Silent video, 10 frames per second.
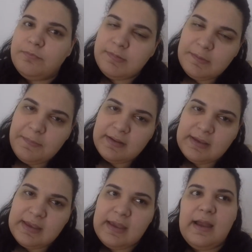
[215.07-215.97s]
você
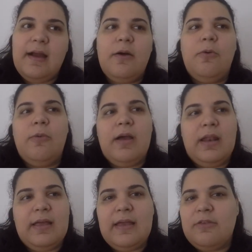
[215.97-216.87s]
paga em real,
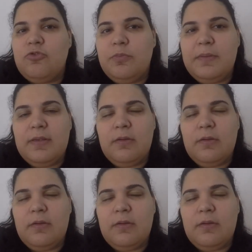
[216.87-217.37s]
ela é super